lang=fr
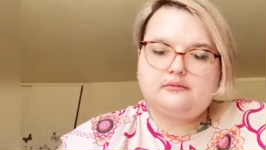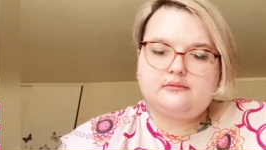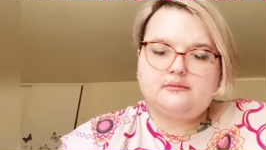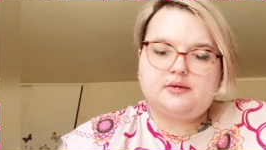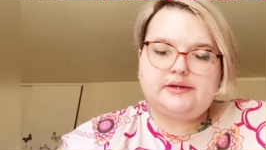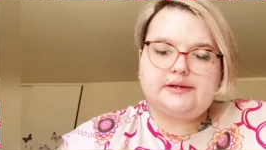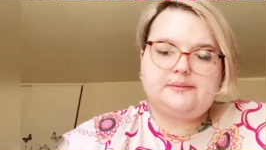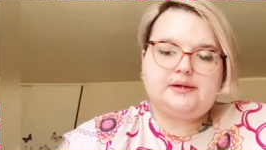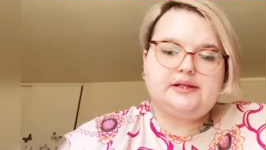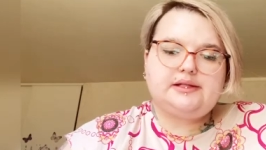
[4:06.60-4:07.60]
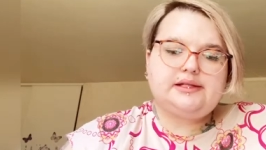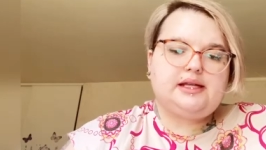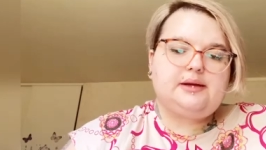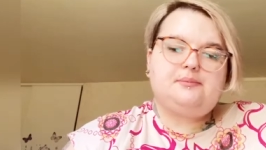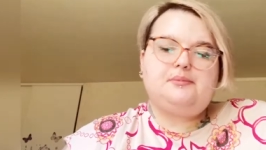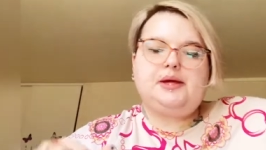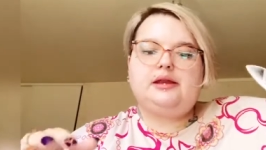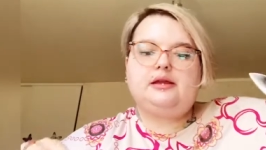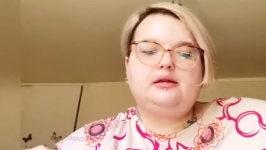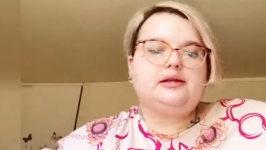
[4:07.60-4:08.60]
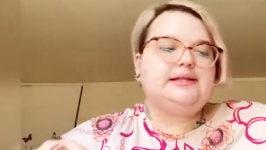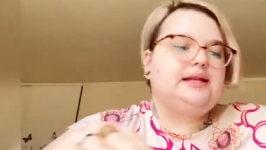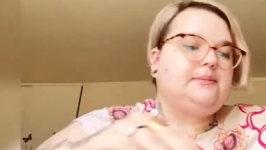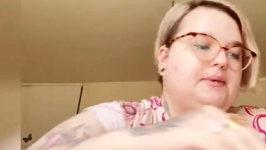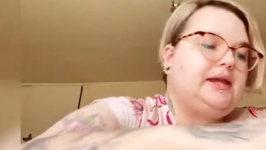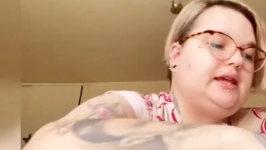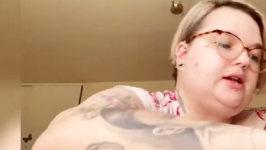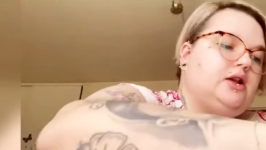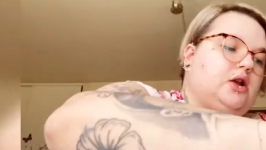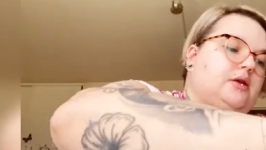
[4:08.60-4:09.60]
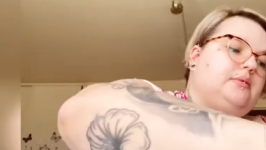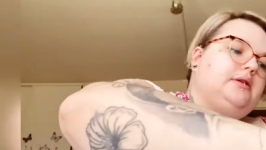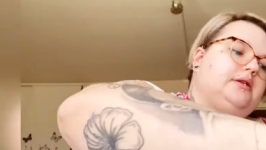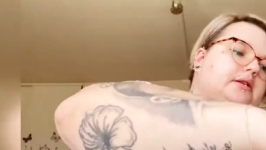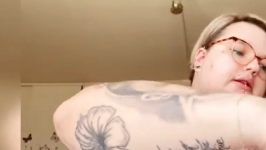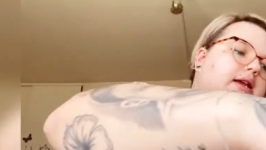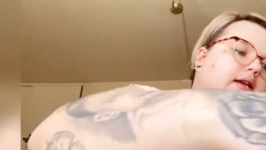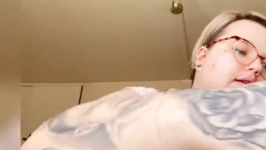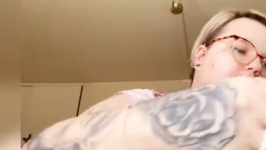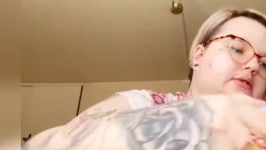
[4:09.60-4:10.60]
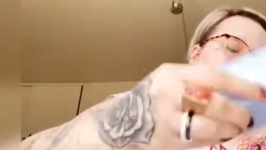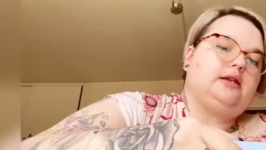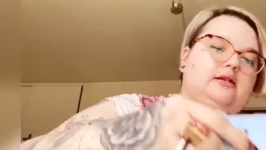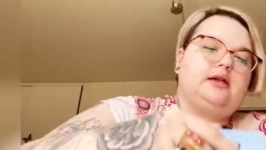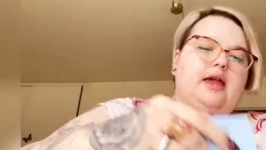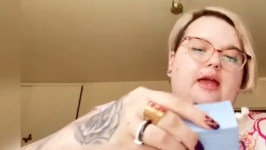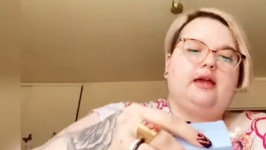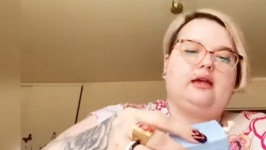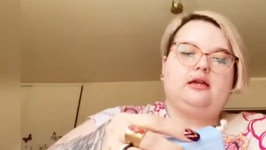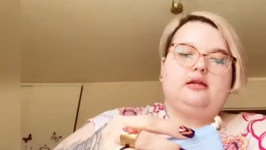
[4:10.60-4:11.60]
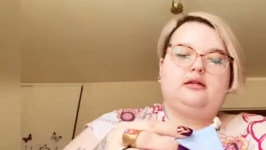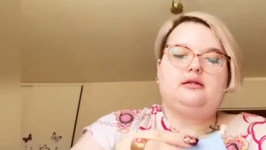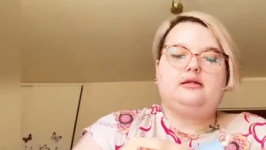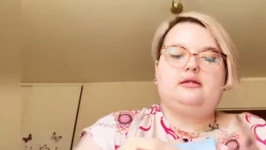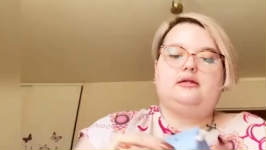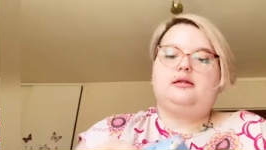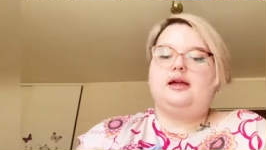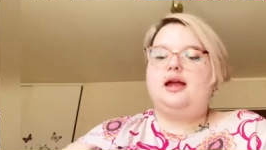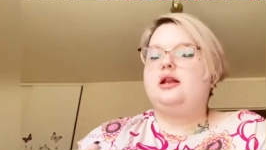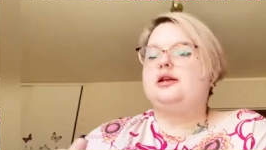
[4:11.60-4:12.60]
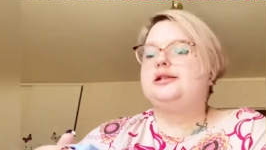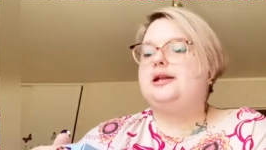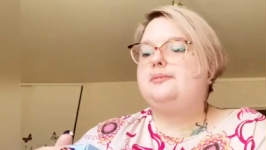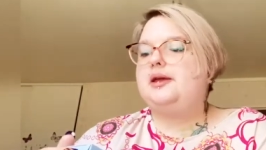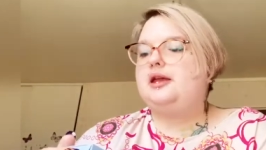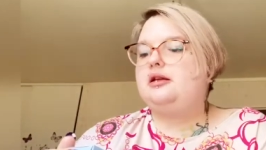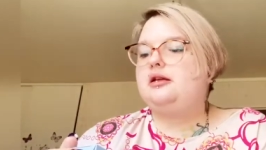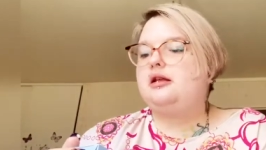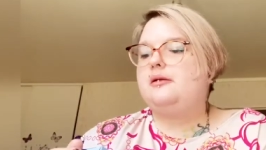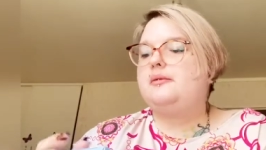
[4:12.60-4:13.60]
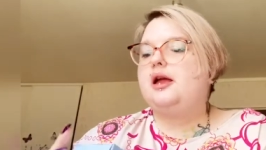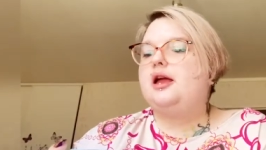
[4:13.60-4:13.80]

pourquoi ça me dit Sleeping, Sleeping Club Ah, ok. Hey Alors, Sleeping Club.